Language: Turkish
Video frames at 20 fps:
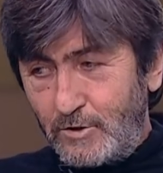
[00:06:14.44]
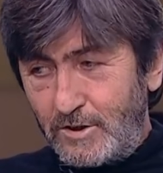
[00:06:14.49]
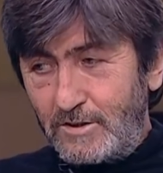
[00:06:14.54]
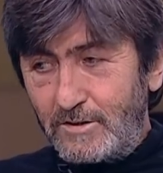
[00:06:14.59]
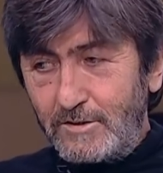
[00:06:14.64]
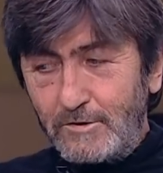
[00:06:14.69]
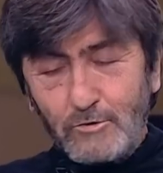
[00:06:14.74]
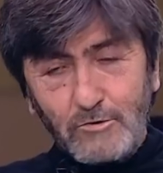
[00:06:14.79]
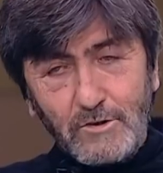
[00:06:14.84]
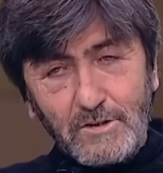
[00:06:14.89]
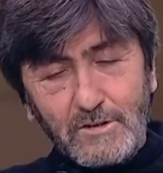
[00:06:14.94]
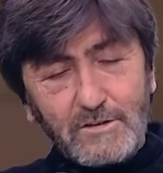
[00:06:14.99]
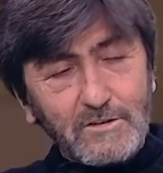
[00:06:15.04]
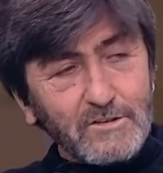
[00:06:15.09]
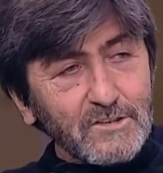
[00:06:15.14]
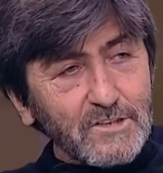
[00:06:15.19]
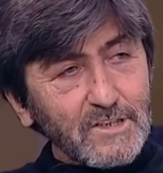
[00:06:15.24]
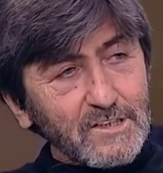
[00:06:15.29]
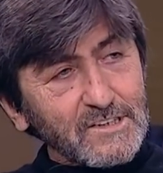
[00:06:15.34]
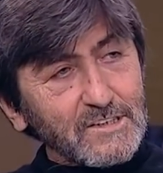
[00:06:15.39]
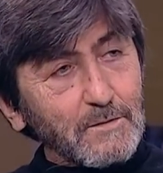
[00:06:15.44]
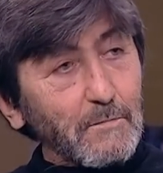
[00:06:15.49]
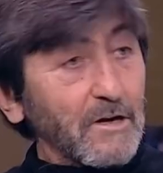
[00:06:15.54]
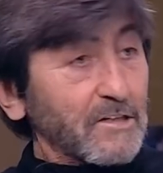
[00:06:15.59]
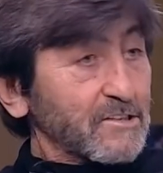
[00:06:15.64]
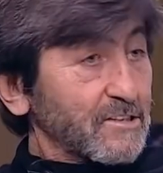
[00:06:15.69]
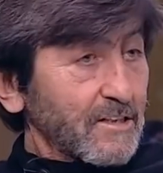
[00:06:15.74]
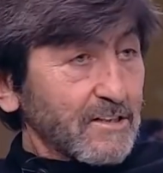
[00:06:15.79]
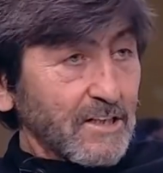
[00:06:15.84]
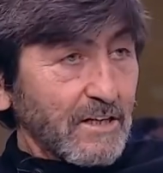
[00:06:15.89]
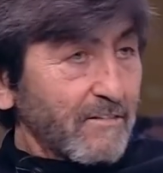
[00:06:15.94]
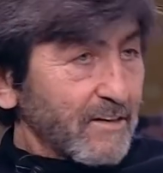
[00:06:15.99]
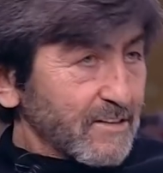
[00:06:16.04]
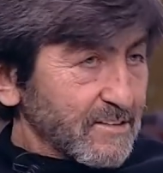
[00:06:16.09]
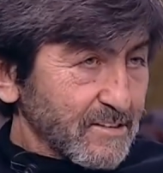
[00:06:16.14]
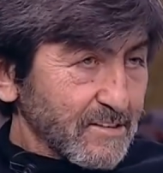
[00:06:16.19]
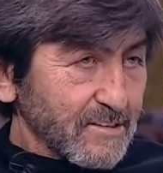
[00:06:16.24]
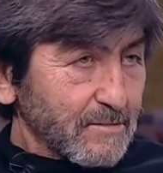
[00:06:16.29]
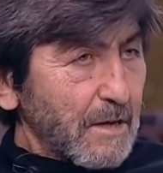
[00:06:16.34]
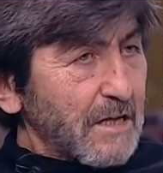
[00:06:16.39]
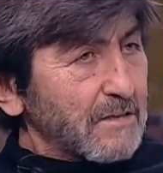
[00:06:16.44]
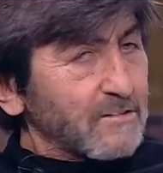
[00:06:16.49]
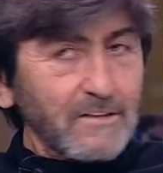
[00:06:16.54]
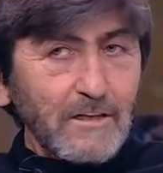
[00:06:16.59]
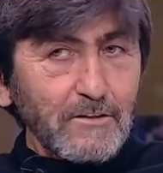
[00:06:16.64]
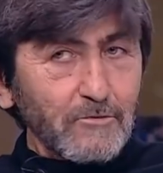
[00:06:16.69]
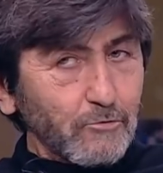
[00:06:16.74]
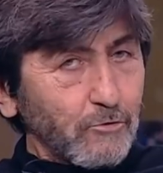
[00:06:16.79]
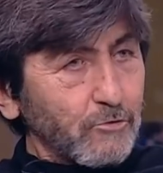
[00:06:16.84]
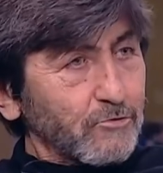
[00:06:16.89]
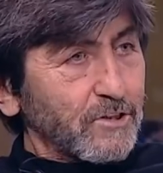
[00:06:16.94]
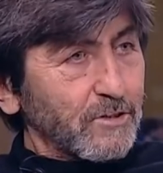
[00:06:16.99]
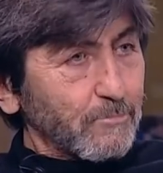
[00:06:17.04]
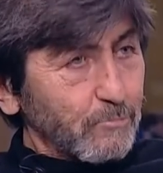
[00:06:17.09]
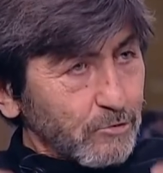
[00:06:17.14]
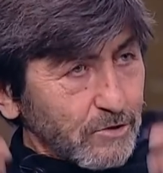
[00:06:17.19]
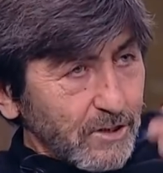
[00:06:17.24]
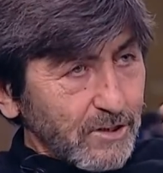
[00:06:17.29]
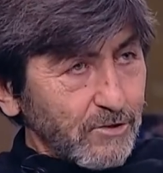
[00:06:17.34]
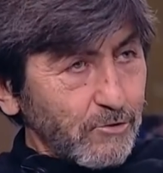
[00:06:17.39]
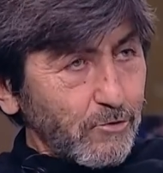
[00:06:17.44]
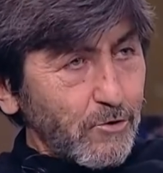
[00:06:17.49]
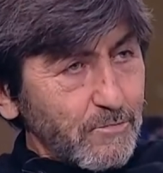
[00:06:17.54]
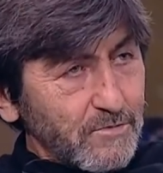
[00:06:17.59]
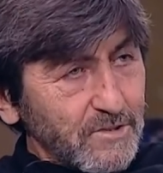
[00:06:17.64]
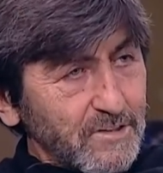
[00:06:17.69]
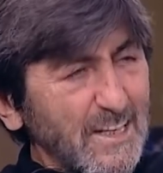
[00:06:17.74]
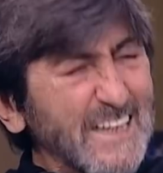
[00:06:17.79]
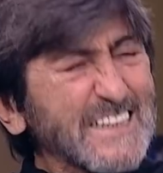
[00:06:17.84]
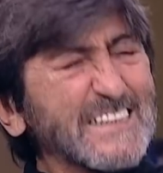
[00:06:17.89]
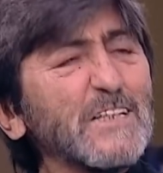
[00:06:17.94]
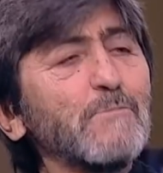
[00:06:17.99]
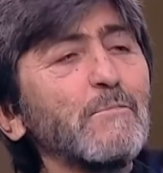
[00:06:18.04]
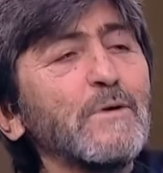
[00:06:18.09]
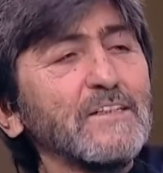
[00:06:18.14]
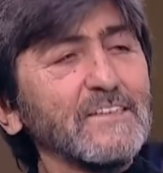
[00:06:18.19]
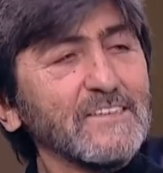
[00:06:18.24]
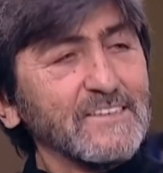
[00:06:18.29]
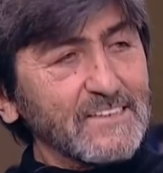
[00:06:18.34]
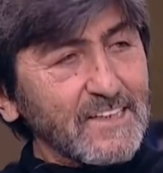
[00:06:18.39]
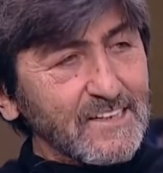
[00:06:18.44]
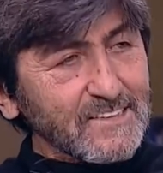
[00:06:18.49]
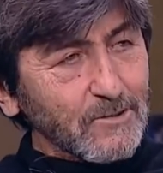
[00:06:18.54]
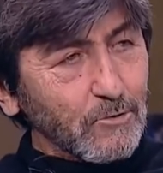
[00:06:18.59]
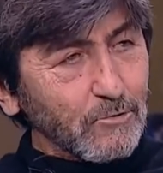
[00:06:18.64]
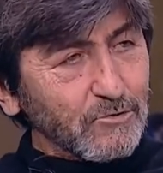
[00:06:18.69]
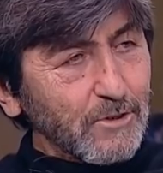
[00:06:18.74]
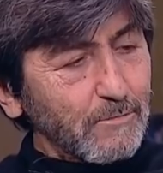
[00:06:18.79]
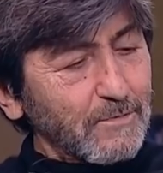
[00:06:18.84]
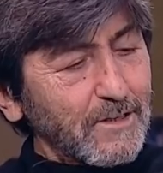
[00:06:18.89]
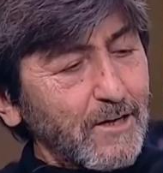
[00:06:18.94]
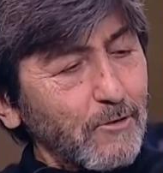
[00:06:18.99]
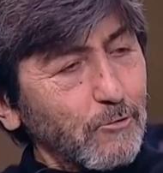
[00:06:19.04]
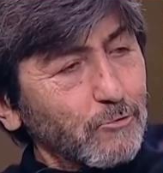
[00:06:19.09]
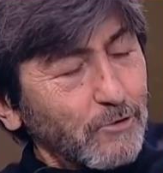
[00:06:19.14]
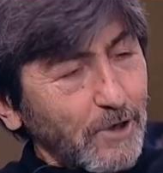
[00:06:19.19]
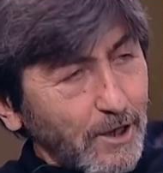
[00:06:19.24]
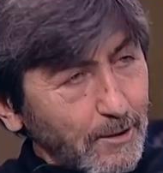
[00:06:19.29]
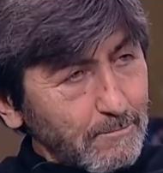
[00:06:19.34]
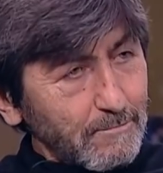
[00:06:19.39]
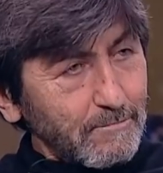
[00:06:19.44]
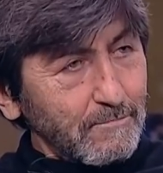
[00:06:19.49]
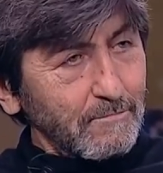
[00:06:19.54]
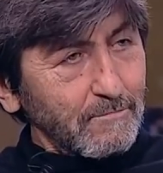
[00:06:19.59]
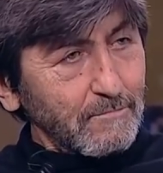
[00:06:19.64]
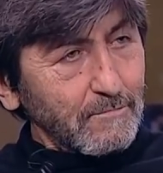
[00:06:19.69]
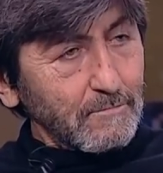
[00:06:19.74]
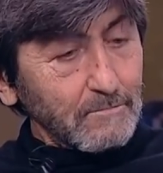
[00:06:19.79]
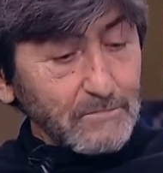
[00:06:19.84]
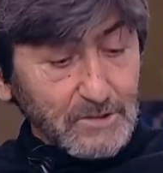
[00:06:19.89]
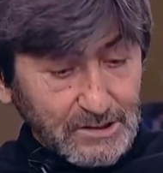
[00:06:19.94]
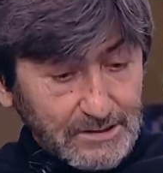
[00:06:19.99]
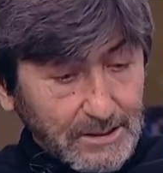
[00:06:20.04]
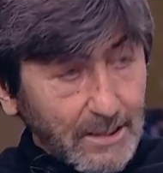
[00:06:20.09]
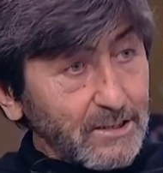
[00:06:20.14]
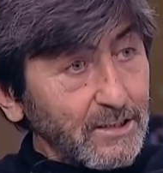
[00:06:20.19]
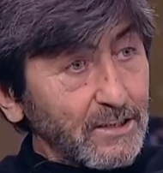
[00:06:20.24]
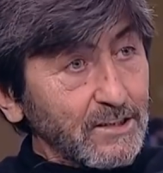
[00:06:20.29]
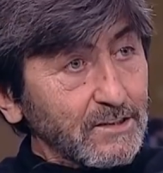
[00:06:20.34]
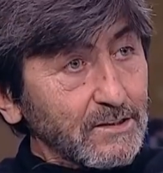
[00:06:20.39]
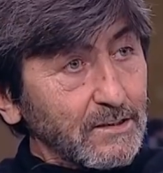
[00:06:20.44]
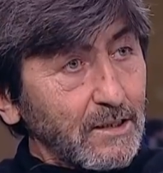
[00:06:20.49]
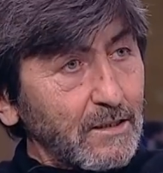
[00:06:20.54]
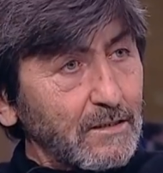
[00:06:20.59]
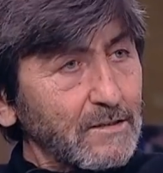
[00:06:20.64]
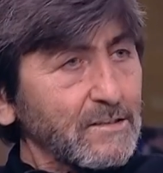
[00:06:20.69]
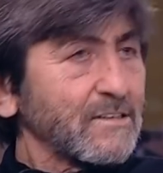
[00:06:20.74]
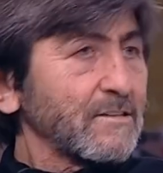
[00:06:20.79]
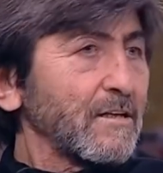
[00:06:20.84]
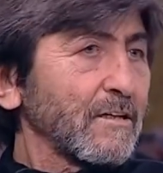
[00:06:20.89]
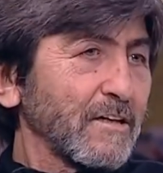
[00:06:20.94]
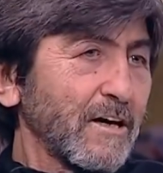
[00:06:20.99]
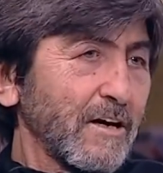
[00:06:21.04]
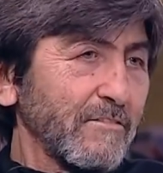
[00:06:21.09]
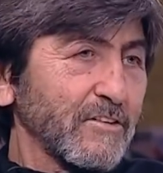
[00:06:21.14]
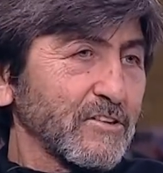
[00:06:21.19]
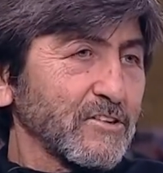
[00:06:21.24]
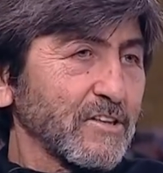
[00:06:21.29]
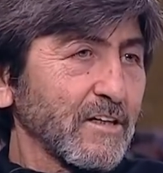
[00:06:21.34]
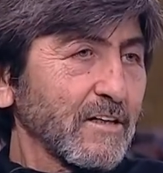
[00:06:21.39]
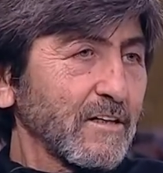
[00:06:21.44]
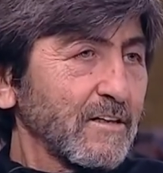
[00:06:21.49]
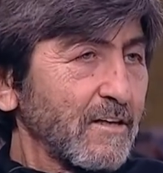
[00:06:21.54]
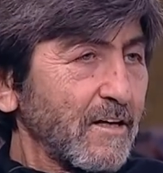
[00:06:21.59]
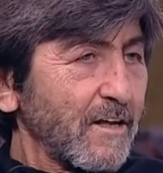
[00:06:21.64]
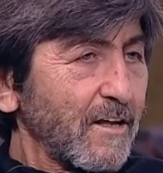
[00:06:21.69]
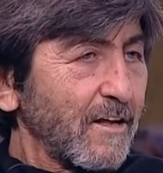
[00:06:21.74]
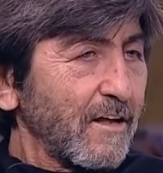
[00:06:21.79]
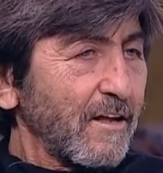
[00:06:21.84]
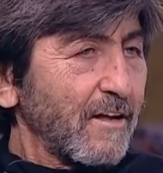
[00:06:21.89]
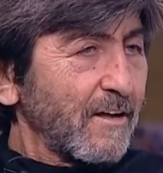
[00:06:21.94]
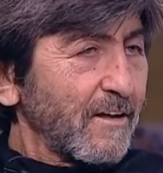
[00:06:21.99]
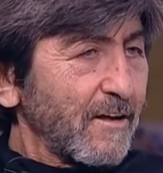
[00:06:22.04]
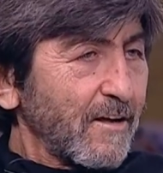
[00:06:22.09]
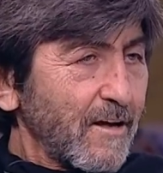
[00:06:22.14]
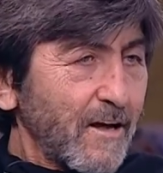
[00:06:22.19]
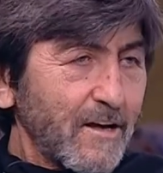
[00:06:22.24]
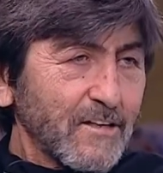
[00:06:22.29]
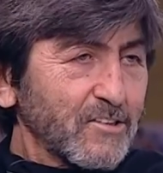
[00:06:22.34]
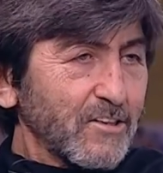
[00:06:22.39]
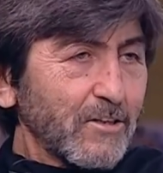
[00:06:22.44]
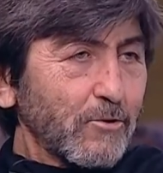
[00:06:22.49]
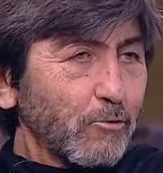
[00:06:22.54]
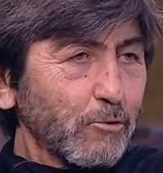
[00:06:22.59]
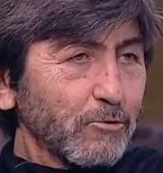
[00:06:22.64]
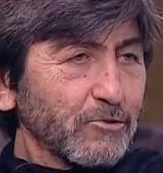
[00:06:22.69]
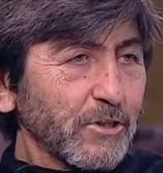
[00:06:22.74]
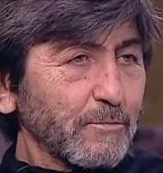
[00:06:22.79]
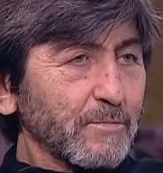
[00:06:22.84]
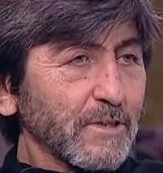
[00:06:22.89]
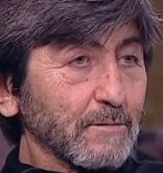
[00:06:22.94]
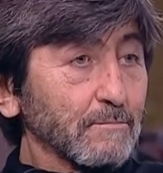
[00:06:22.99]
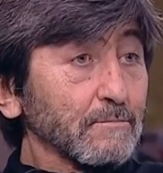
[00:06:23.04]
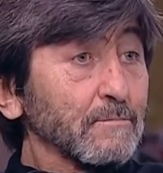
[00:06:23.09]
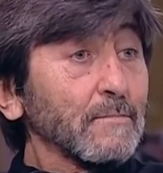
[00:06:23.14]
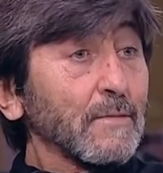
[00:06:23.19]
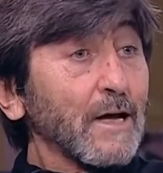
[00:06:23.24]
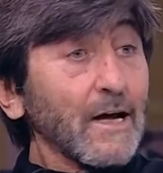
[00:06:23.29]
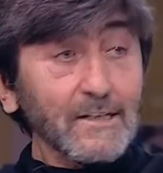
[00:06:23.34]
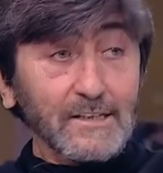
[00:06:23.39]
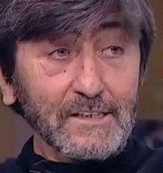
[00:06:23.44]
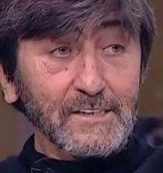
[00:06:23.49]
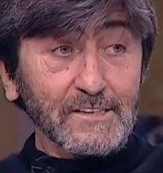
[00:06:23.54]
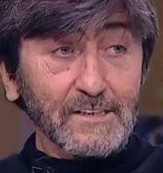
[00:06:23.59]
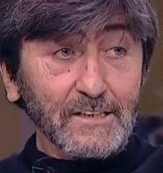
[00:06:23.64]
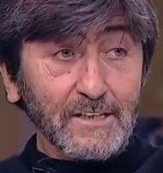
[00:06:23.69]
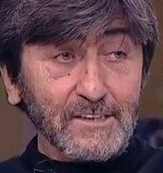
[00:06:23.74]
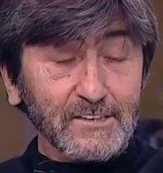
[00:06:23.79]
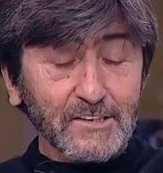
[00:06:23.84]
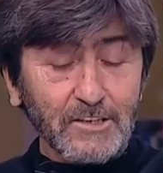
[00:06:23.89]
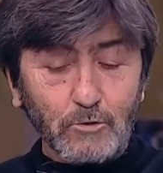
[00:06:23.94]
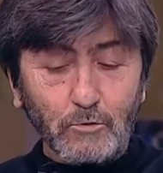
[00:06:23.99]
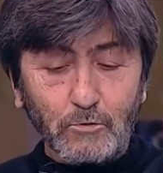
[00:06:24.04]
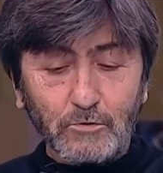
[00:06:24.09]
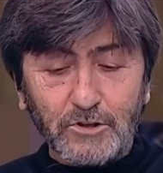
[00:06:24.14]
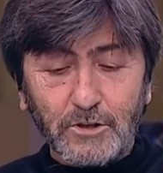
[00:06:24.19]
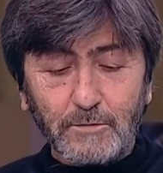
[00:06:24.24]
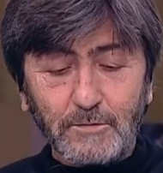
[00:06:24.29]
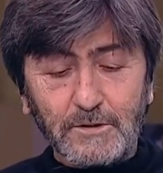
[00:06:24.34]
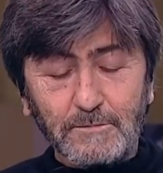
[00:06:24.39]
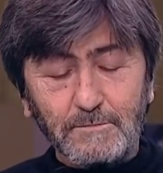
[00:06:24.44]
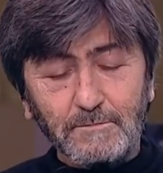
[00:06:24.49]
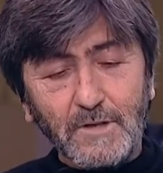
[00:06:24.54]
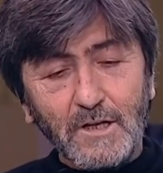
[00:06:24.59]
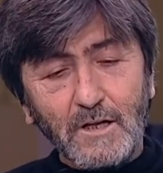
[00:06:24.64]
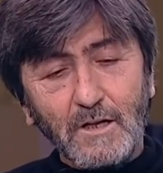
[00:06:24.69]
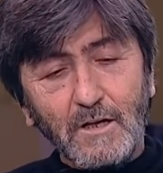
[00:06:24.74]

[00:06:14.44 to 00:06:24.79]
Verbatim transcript: kirli düzen içerisinde belki sen de varsındır. Ben Selçuk Hoca'ya buradan diyorum ki ne zaman istersen hocam gel oturalım. İster yayında ister kahve içeride. Her şeyi konuşabilirim. Herkesle her şeyi konuşabilirim.